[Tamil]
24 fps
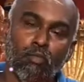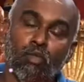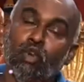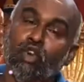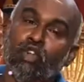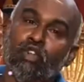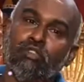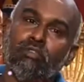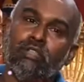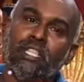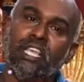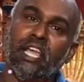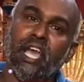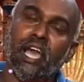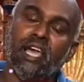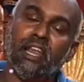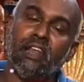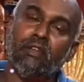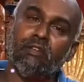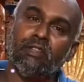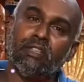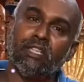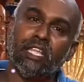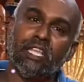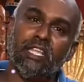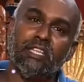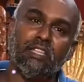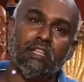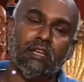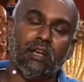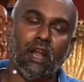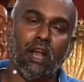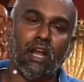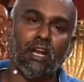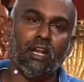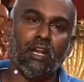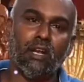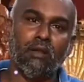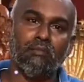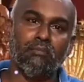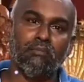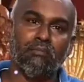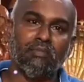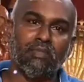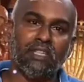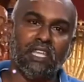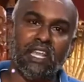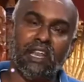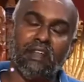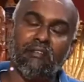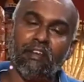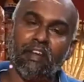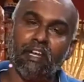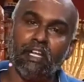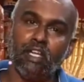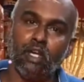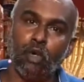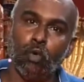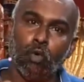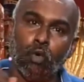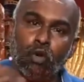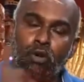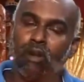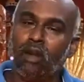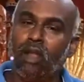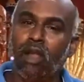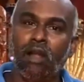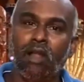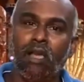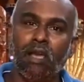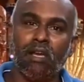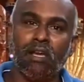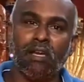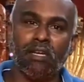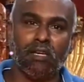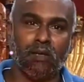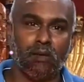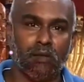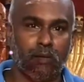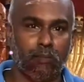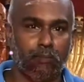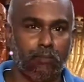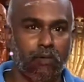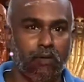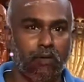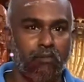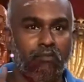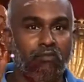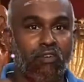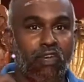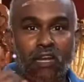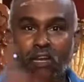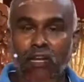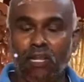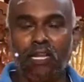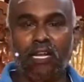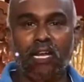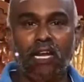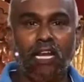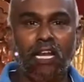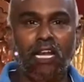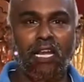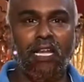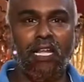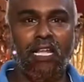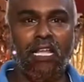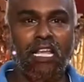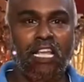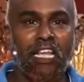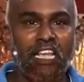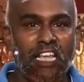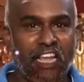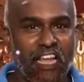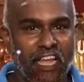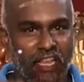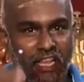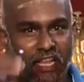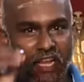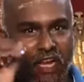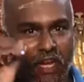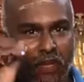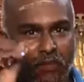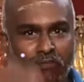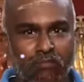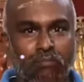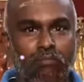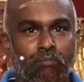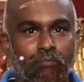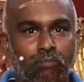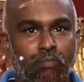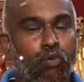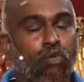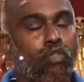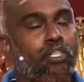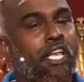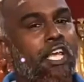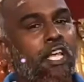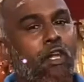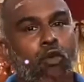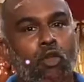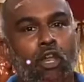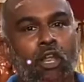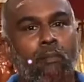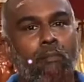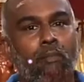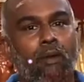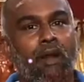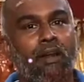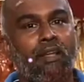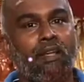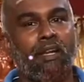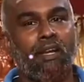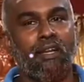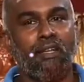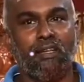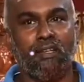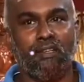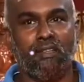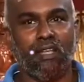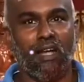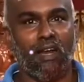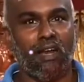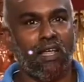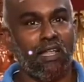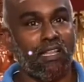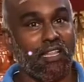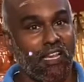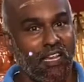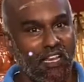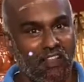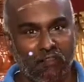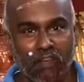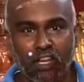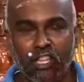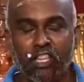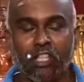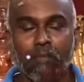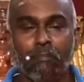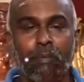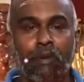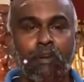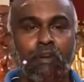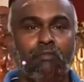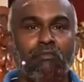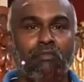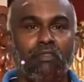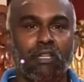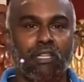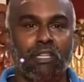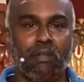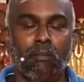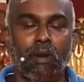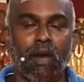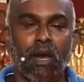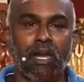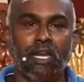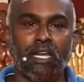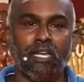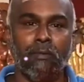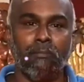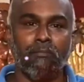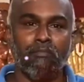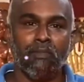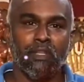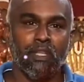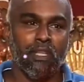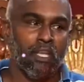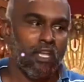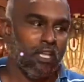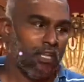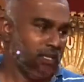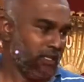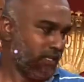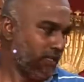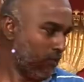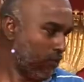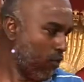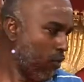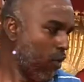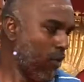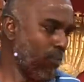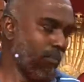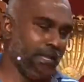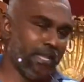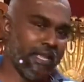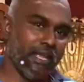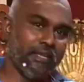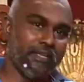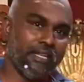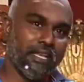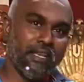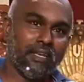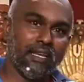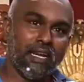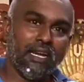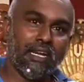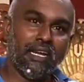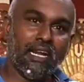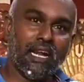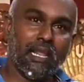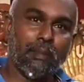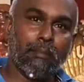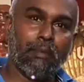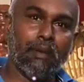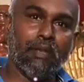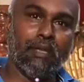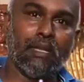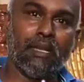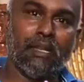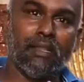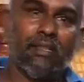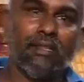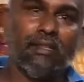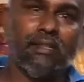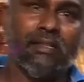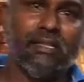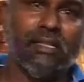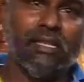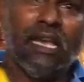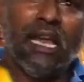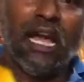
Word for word: முன்னூற்றி அறுபத்தைந்து நாள்களும் இறைவனுக்கு ஒரு நாளாக தரப்படும் வருடங்களில் ஏதேனும் பூஜை குறைபாடுகள் இருந்தால் அதை நிவர்த்தி பண்ணும் விதமாக ஹோம யஜ்யங்கள் நடைபெறுகிறது